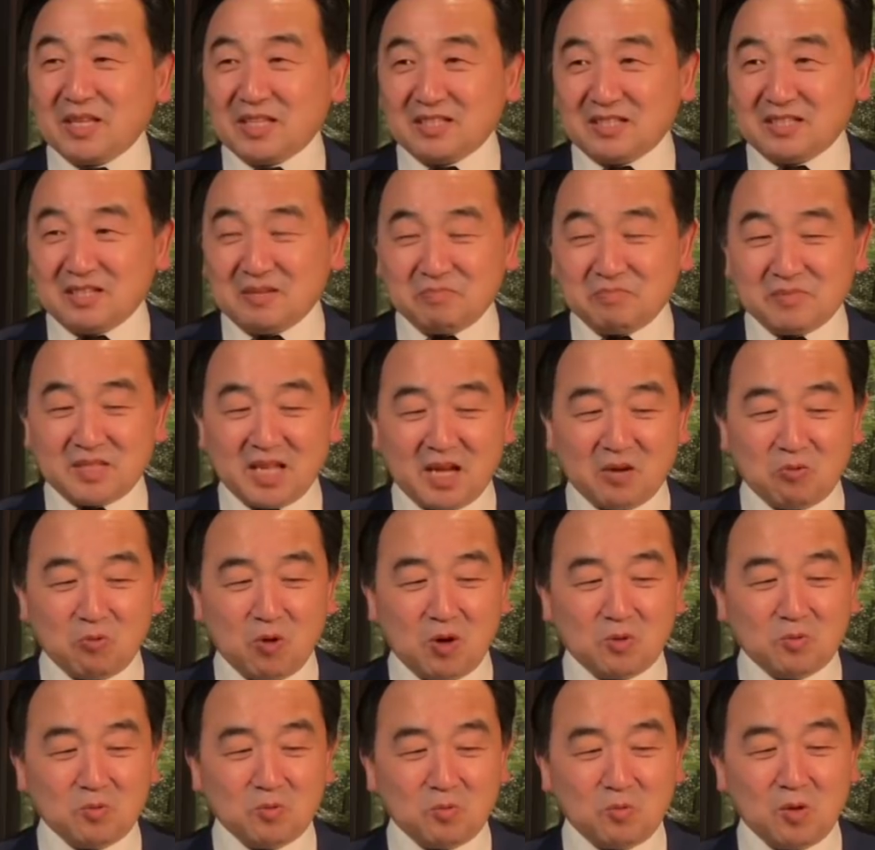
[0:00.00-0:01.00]
人们在
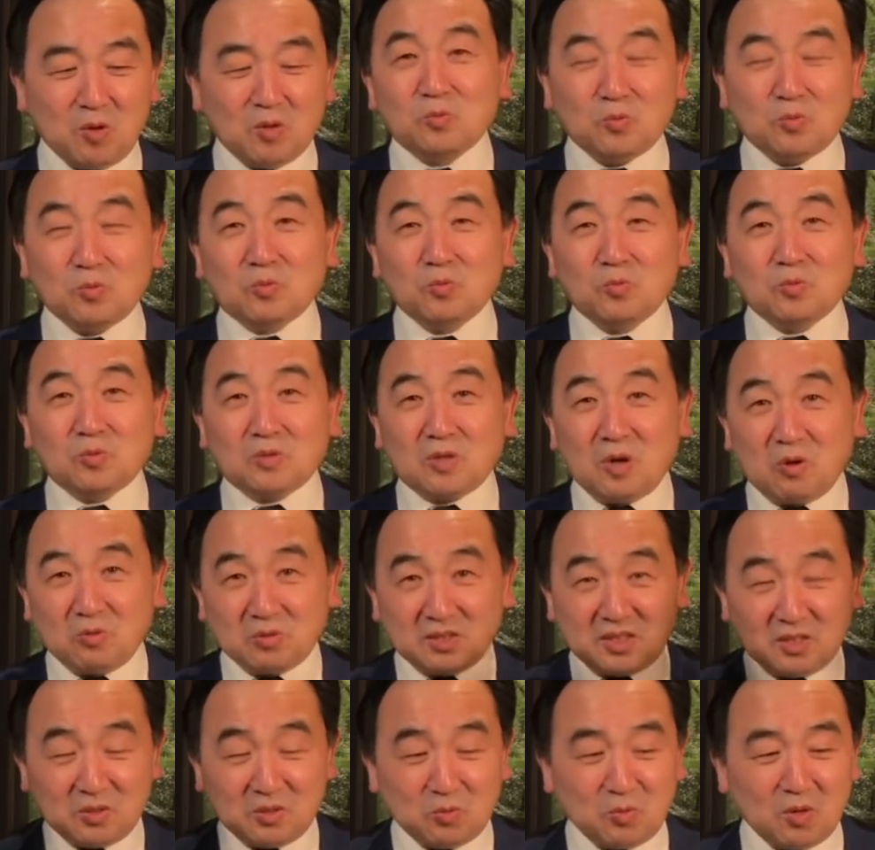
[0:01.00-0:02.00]
欢欢呼，高
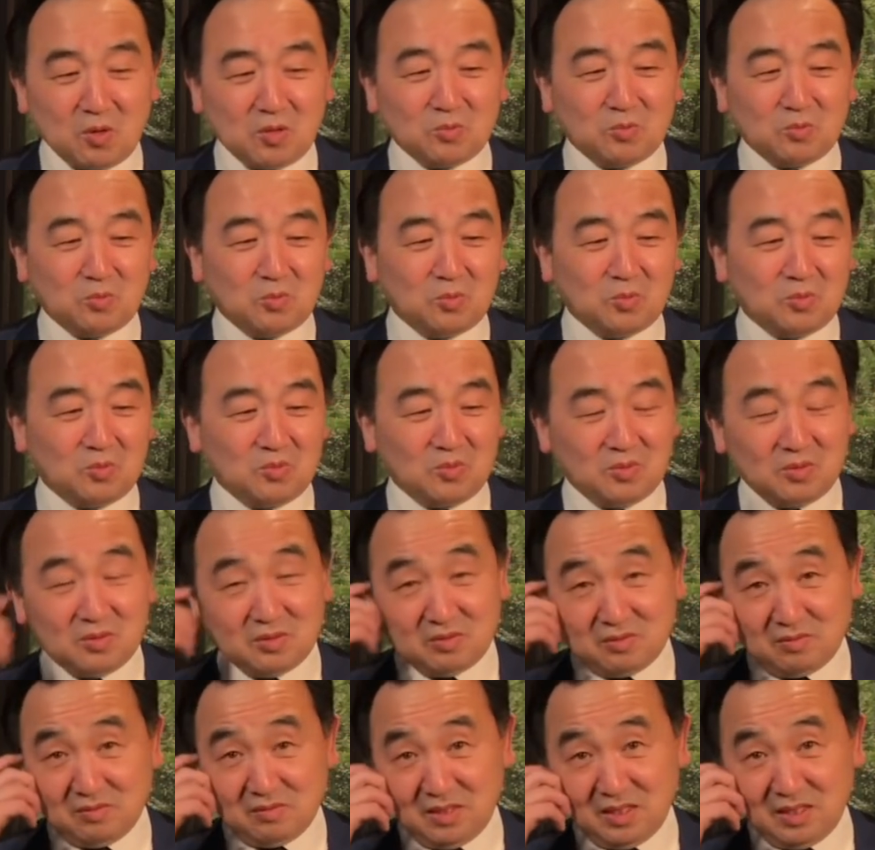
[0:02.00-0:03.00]
兴欢呼，
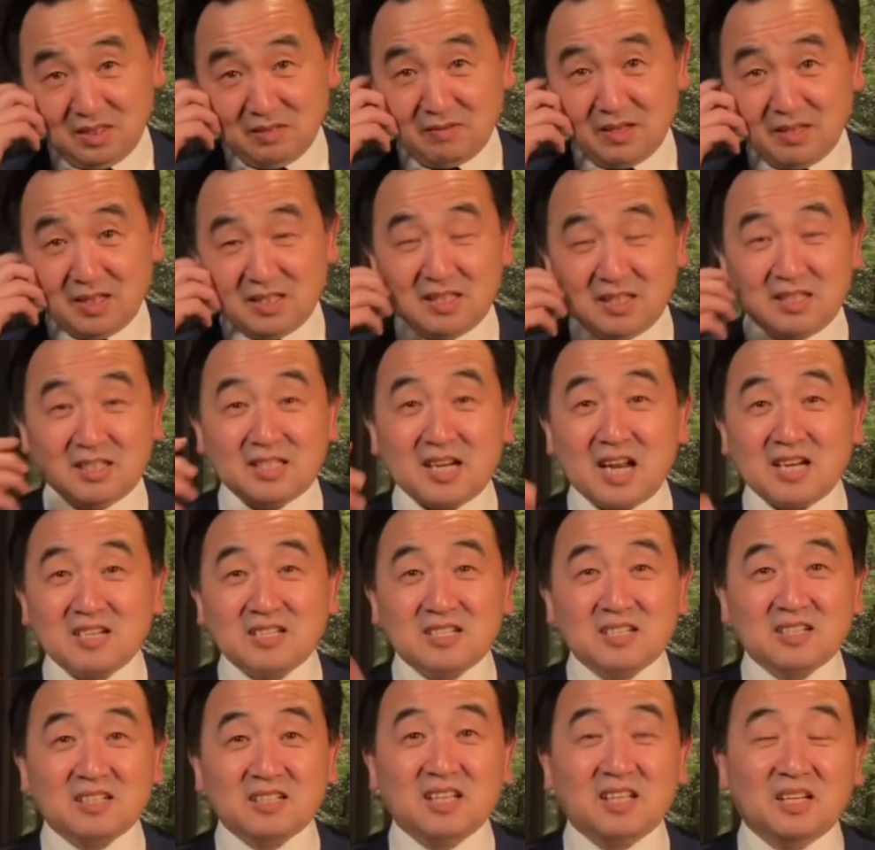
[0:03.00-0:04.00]
因为一战
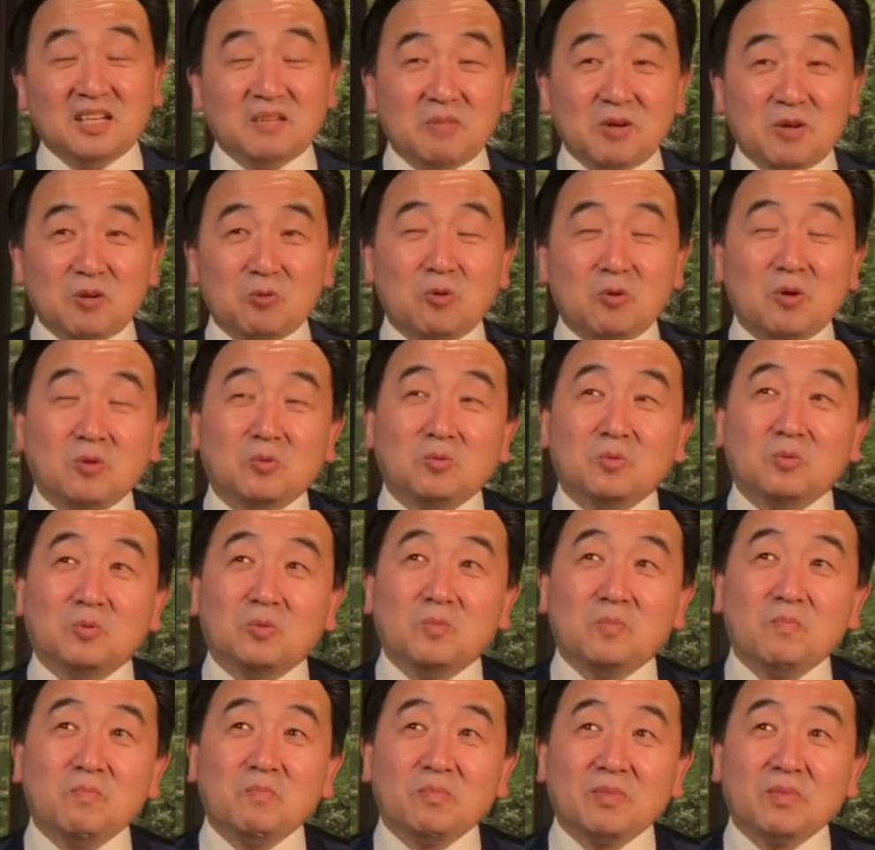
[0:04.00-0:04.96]
胜利了嘛，欢呼。